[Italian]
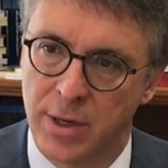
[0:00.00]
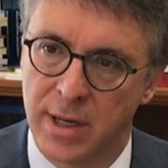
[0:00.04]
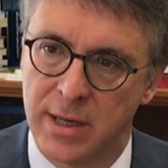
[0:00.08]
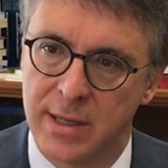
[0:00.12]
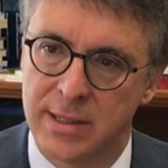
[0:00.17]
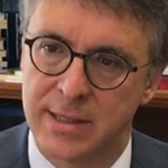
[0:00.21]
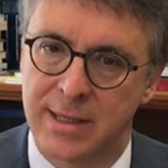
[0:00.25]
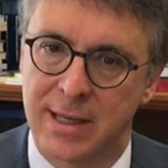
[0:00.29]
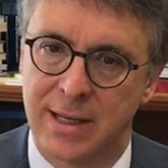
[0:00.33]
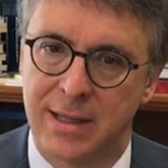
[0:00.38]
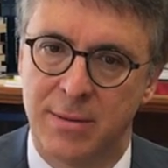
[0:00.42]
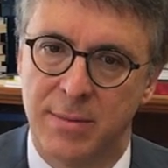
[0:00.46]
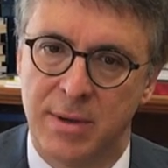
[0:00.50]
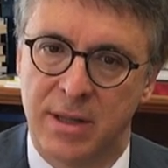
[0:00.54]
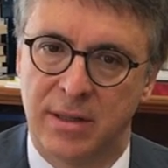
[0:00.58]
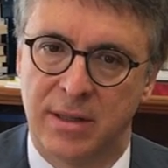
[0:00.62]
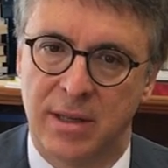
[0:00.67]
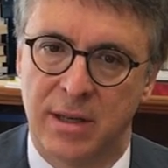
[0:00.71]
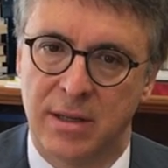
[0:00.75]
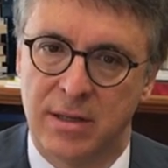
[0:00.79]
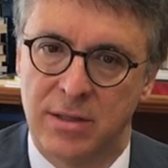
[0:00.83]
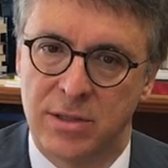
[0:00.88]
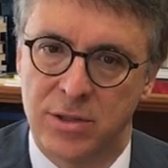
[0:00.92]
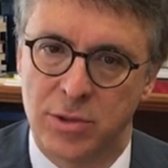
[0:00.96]
che rischia di
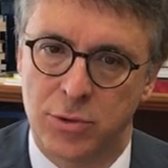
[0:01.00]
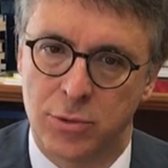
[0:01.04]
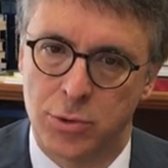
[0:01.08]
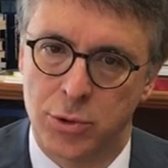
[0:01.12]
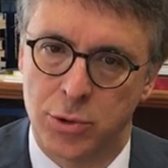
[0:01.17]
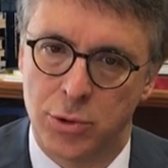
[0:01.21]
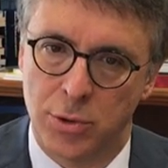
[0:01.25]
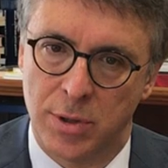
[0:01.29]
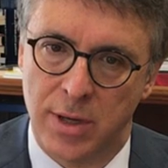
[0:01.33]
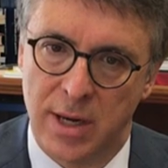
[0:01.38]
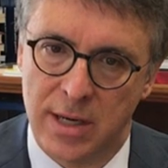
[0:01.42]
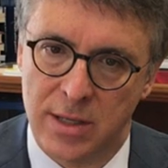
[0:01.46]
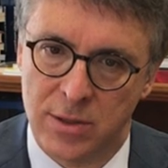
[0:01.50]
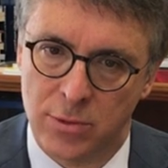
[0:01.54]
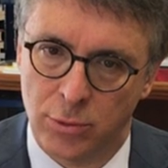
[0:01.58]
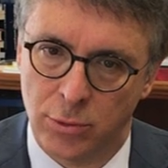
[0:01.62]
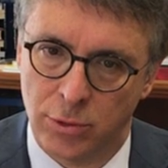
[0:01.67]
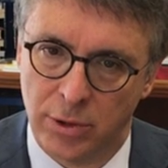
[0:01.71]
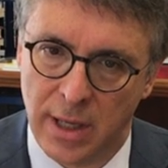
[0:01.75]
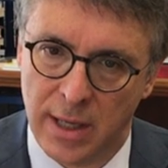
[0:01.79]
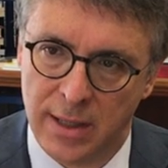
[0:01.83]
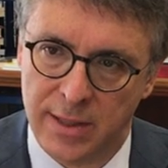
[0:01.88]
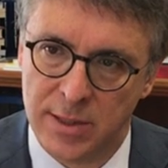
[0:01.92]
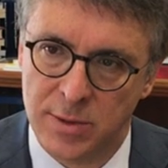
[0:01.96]
mettere in discussione i
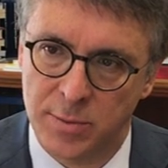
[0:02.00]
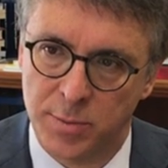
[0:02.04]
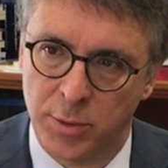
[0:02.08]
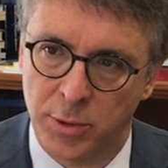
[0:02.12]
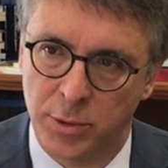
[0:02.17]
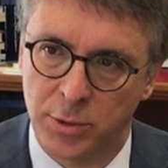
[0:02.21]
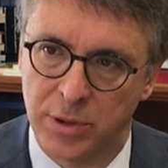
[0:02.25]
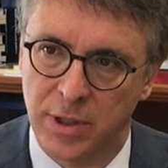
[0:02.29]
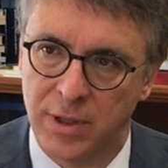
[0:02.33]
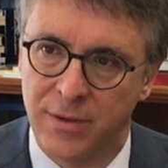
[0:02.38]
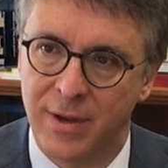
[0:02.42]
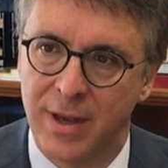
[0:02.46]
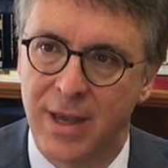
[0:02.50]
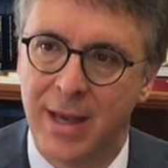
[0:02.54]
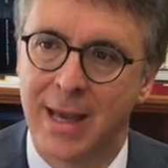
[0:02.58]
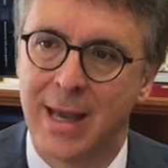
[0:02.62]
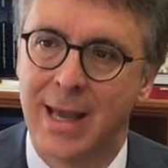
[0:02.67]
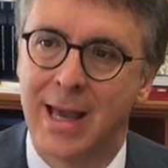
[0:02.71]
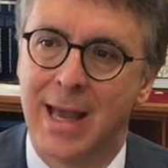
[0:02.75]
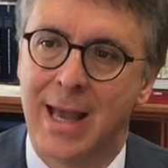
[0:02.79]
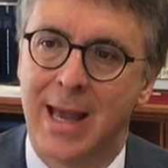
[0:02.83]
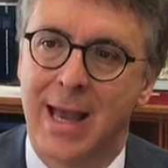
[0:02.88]
risultati sportivi